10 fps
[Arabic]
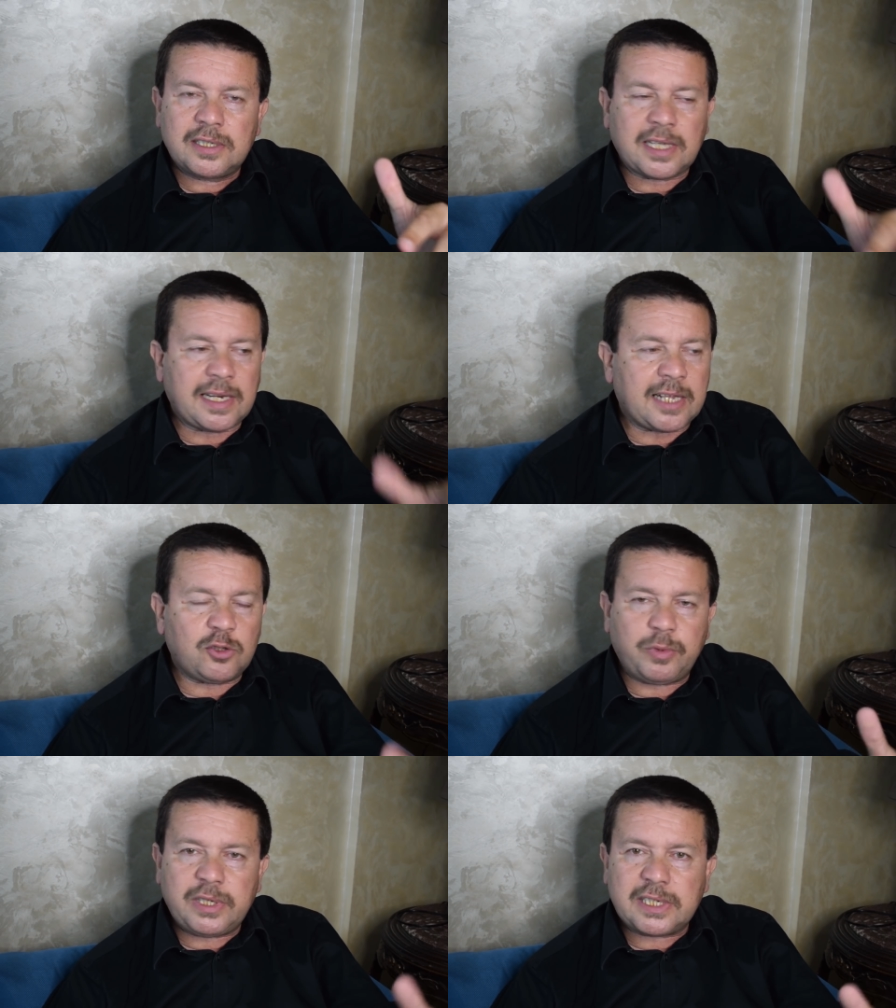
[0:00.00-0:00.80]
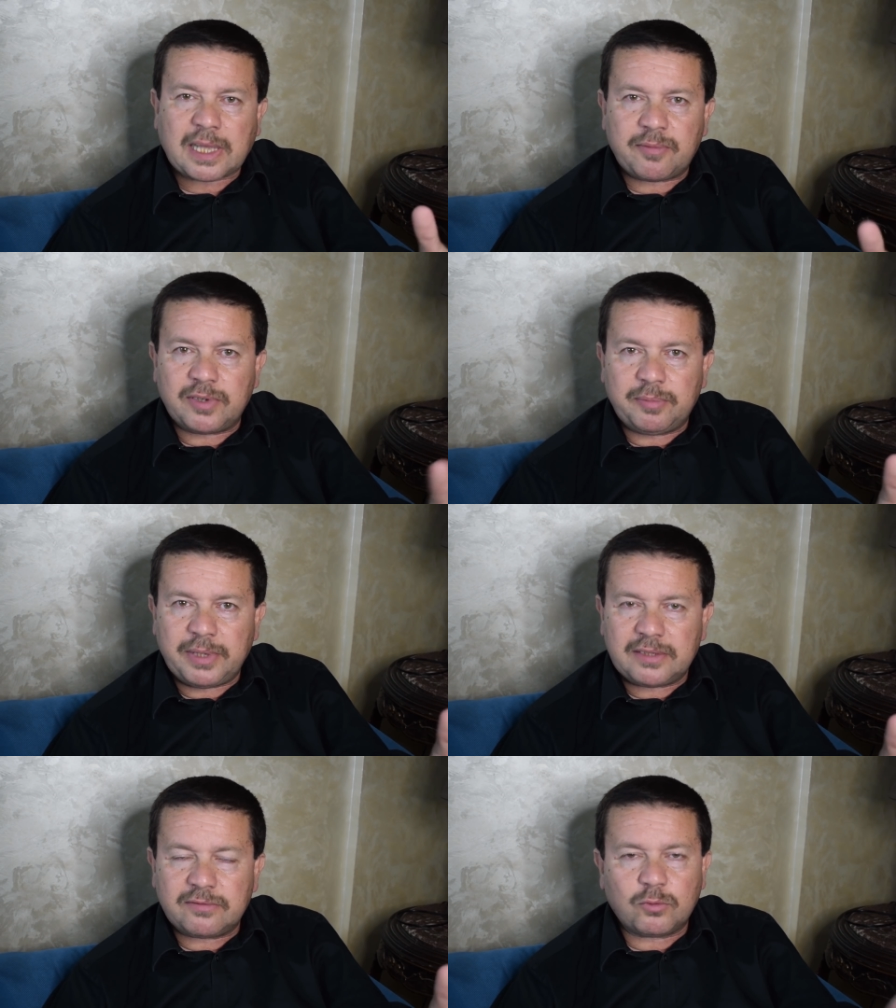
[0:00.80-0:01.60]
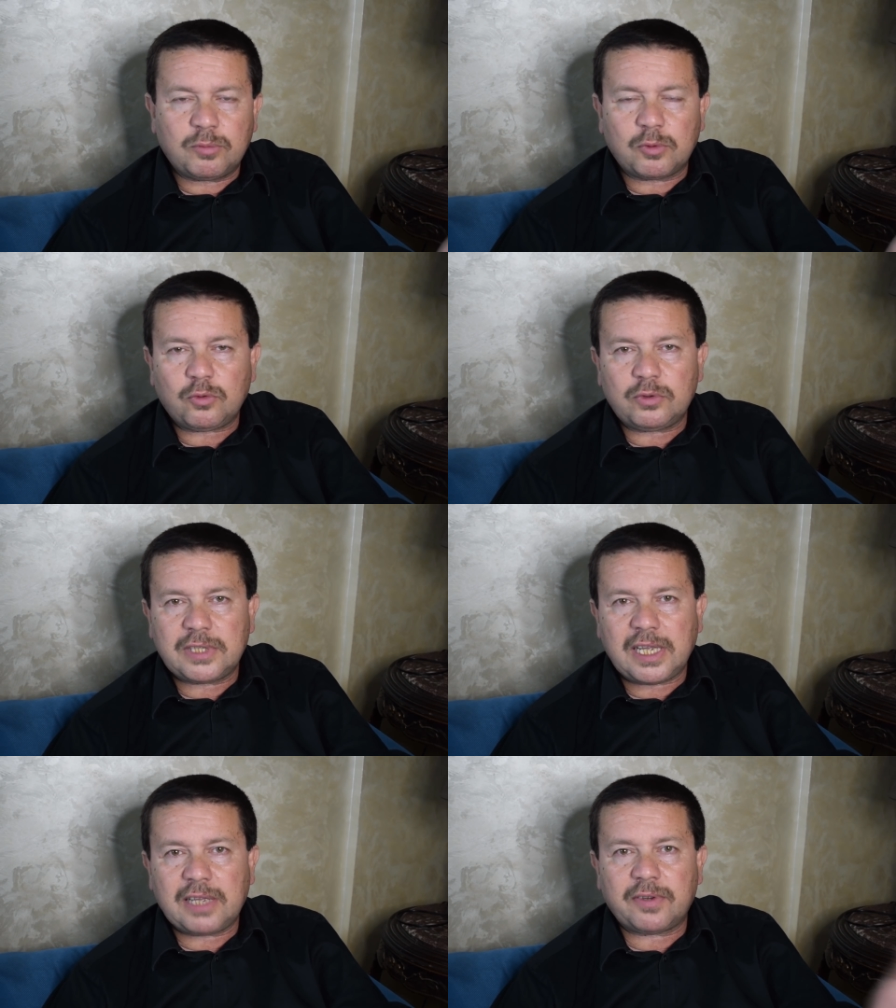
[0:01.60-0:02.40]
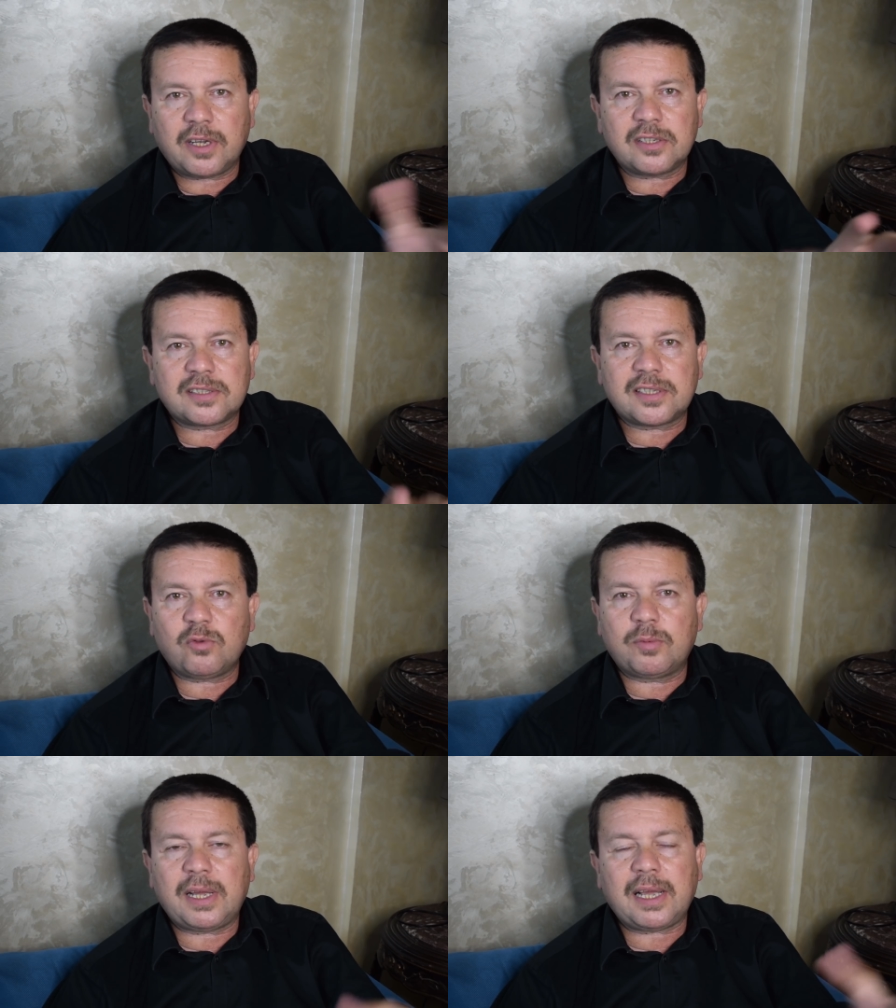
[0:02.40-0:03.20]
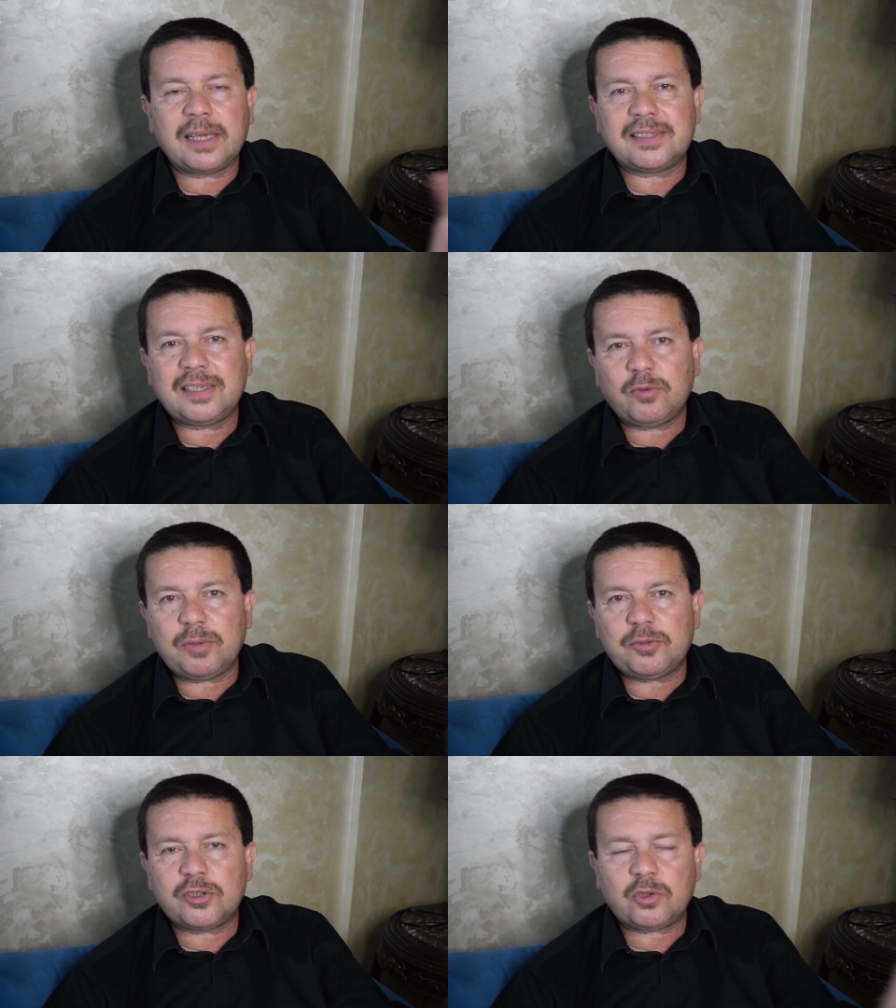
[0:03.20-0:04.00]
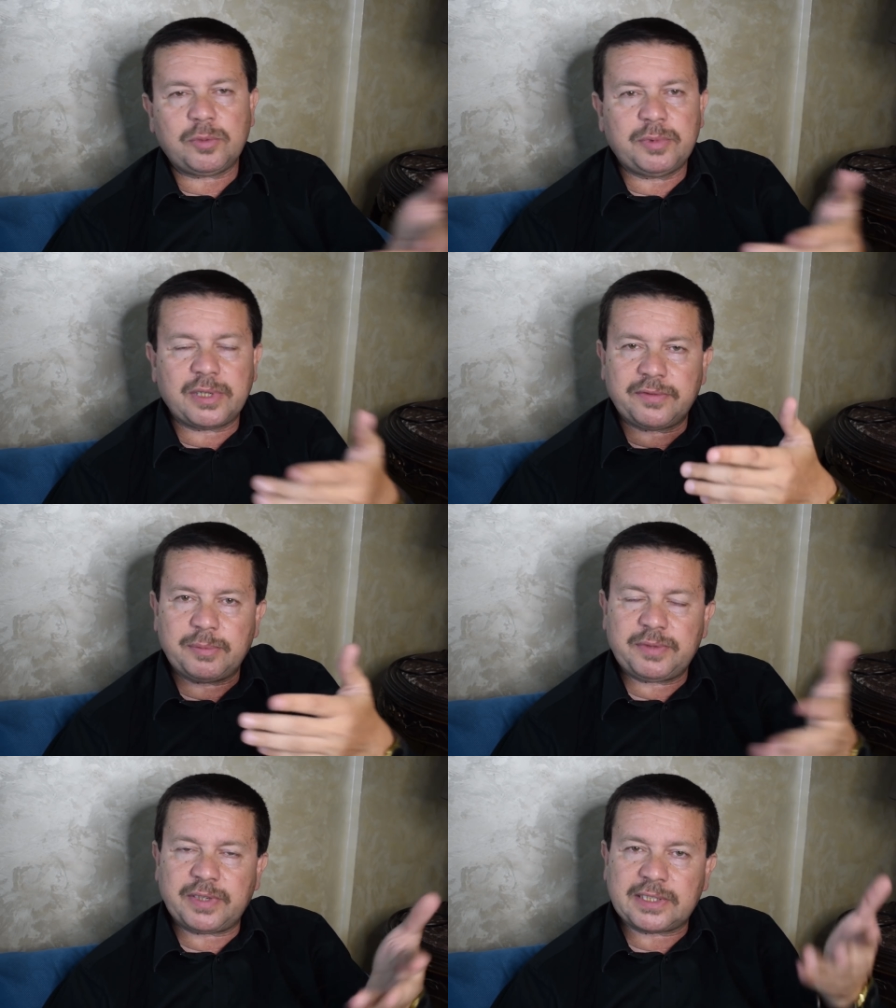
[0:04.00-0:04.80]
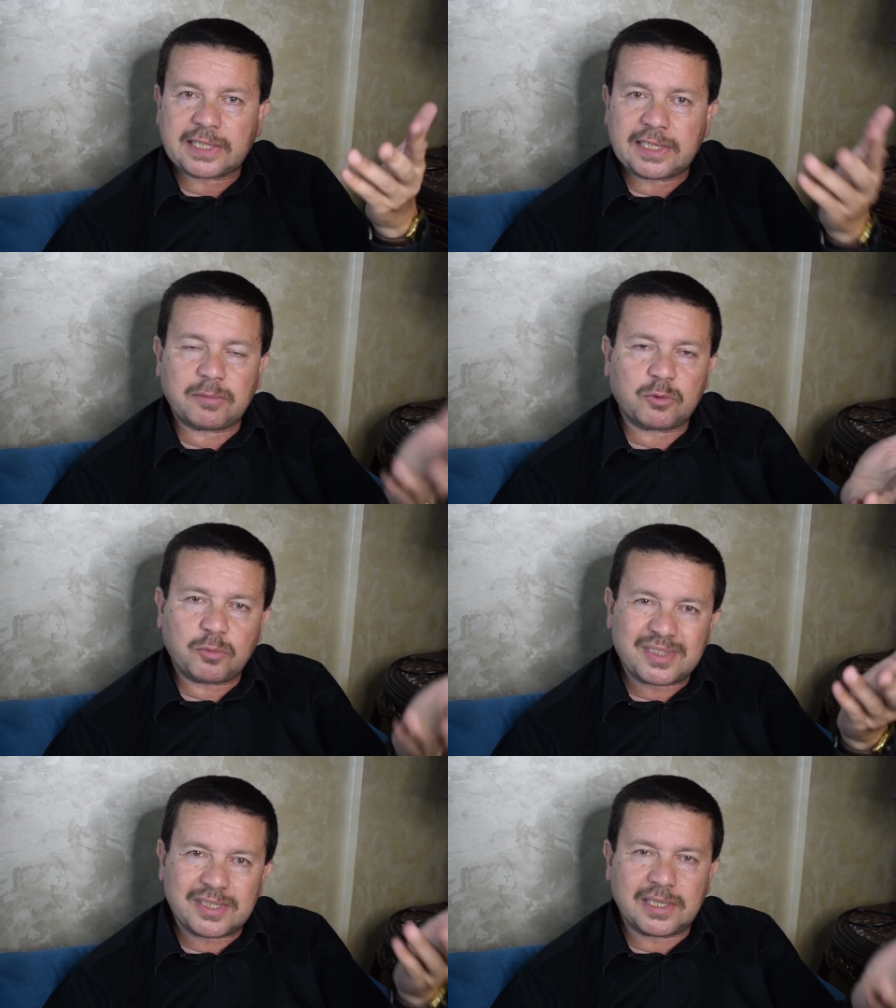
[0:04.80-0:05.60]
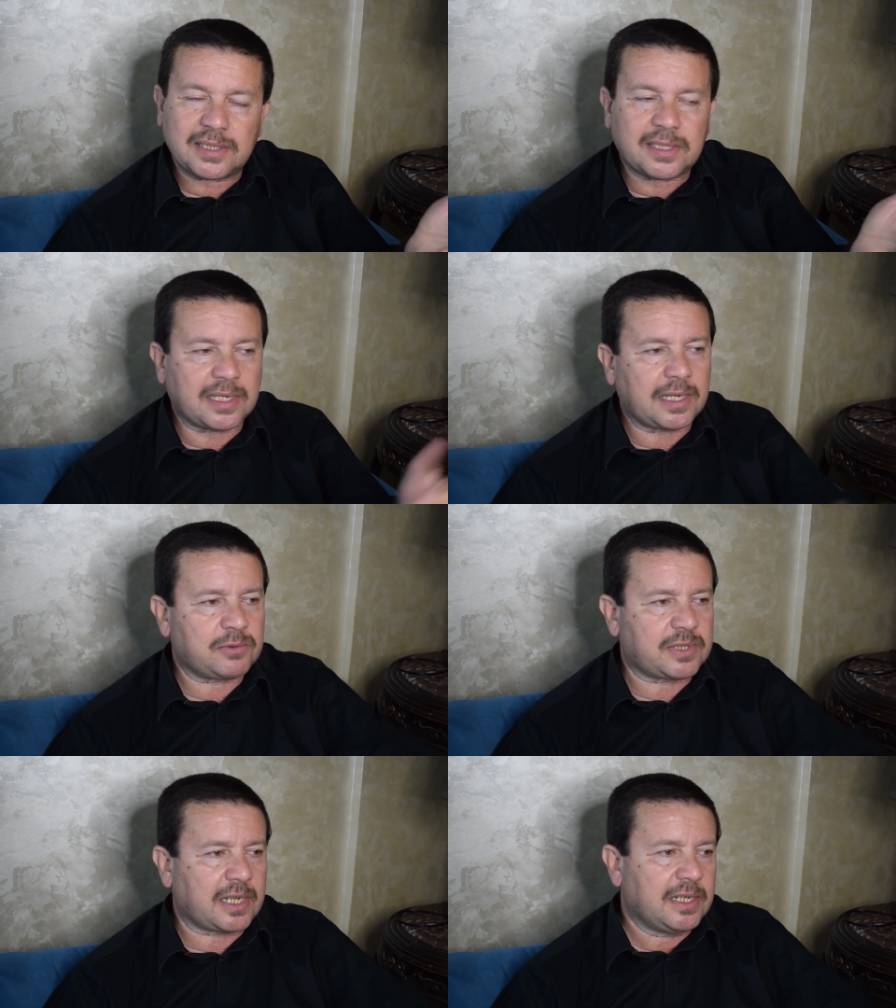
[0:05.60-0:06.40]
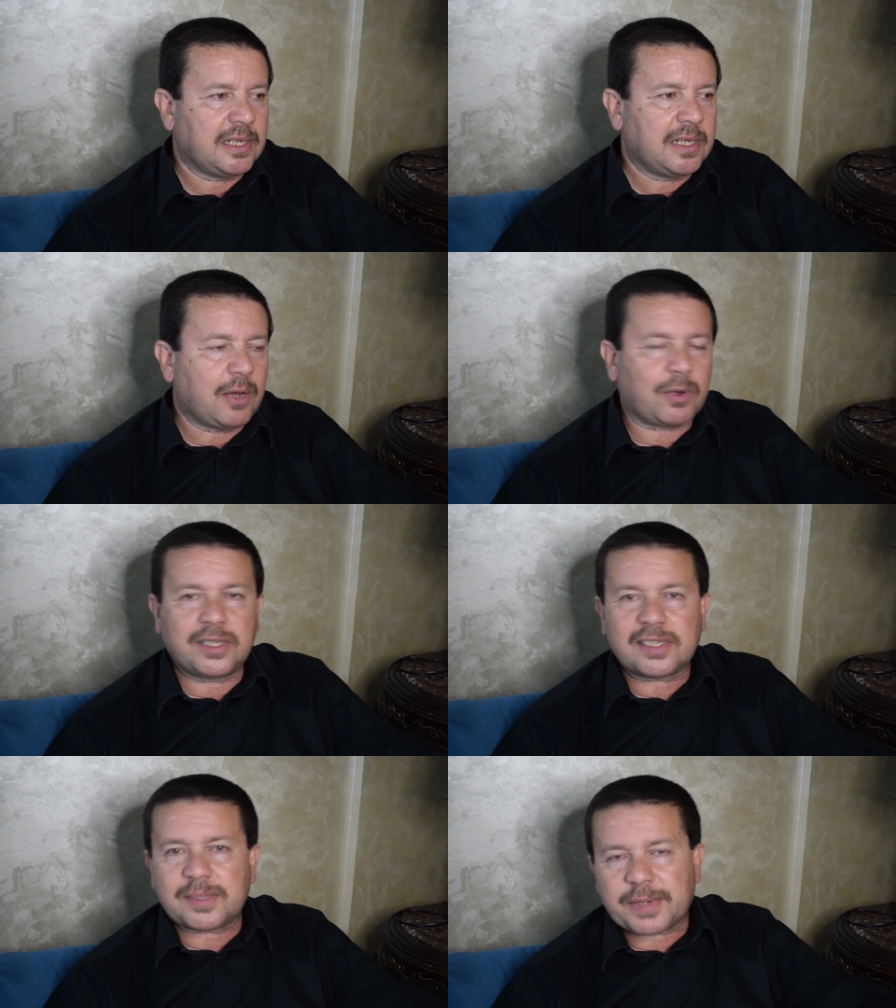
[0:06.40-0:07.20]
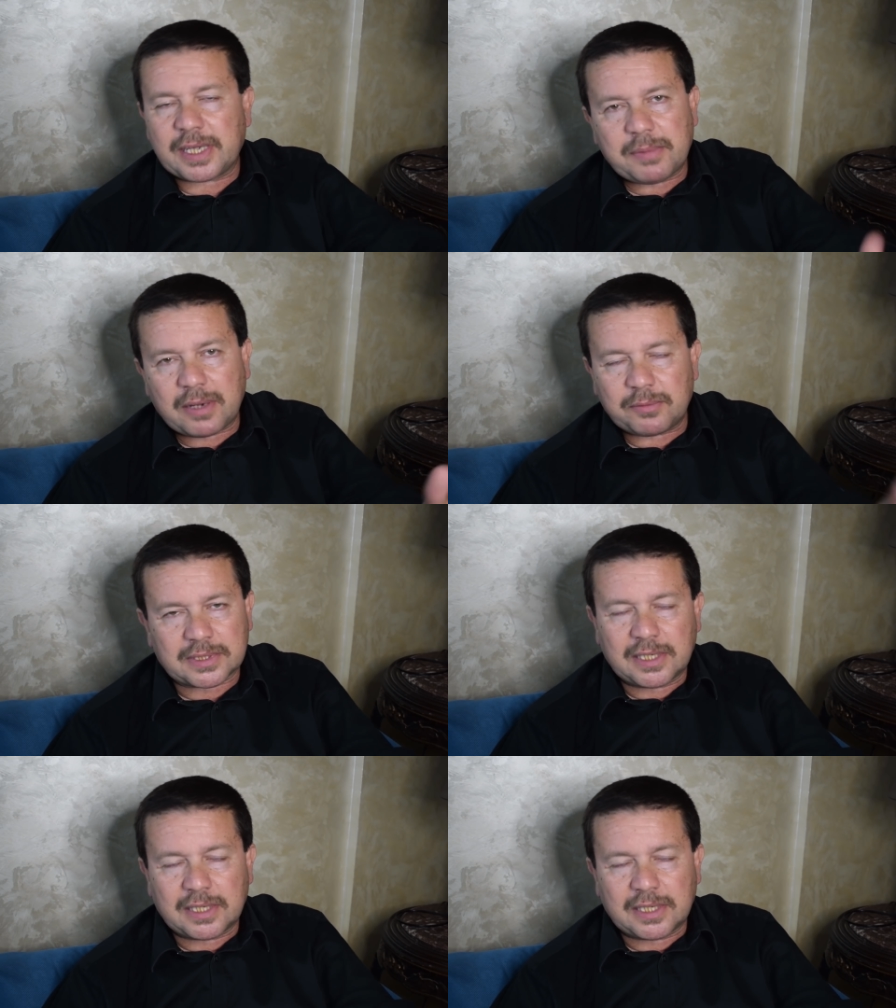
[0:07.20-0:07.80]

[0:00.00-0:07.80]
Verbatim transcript: يعني قعد يومين يتعب في البيت والموضوع انتهى فجار السو بقى هيسيبه ويمشي يروح يبني بيت في حته ثانيه الموضوع بسيط جدا يعني او سهل او كان ناصب خيمه او